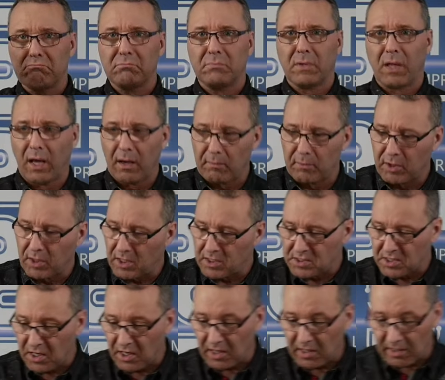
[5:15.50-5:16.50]
terminé,
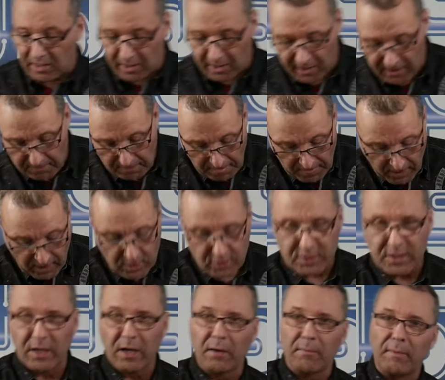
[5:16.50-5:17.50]
c'est Redley.
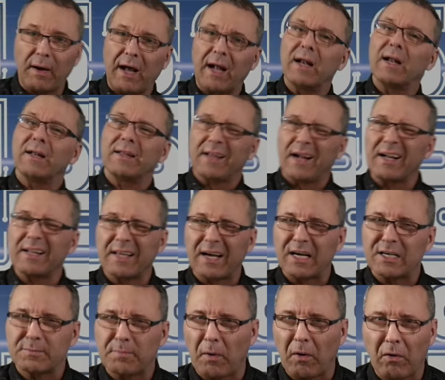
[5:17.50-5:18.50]
C'est normal, dans le
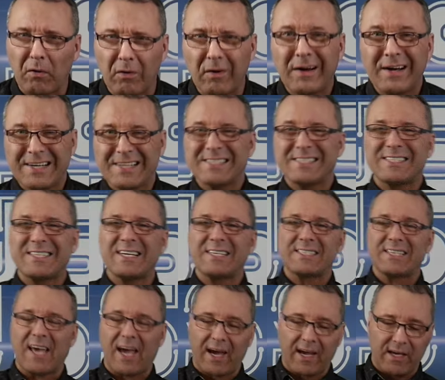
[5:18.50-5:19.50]
transport, c'est ce
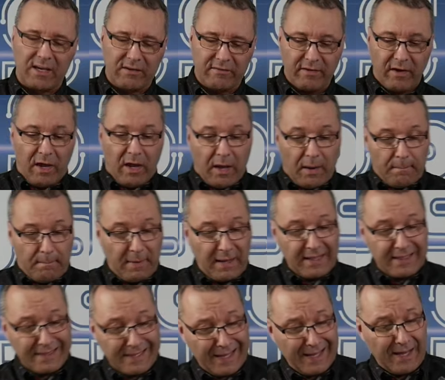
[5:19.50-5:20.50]
qui arrive.
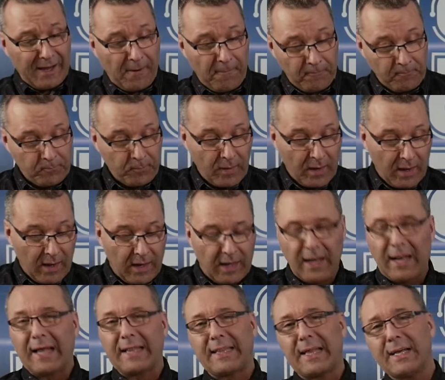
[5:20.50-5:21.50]
Maintenant,
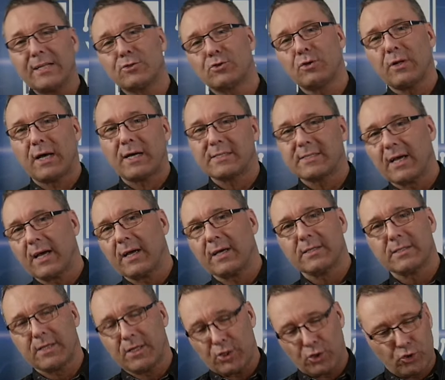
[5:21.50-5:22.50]
la tête du laser,
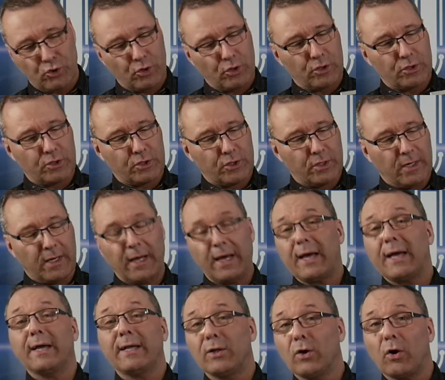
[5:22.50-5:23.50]
c'est juste
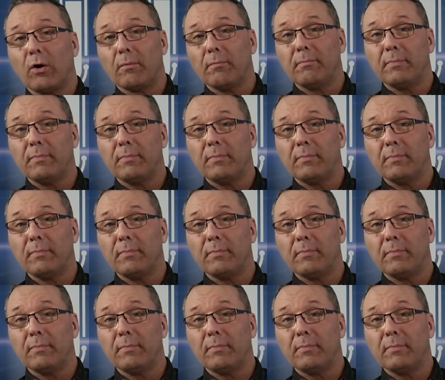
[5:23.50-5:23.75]
énorme.